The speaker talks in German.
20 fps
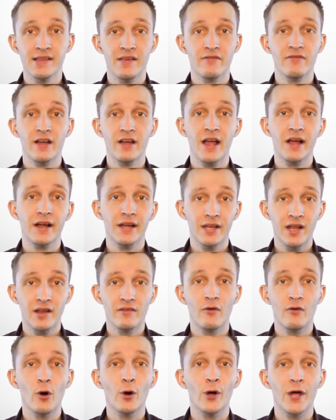der
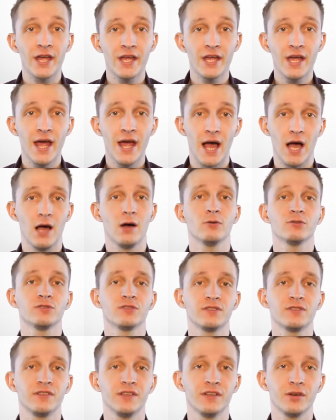vergangenen Woche
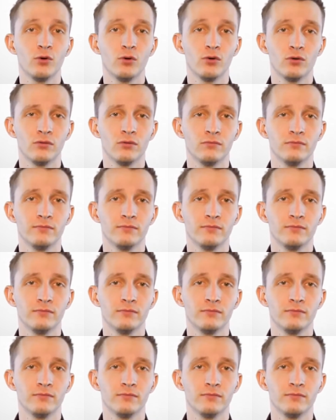aus Tirol.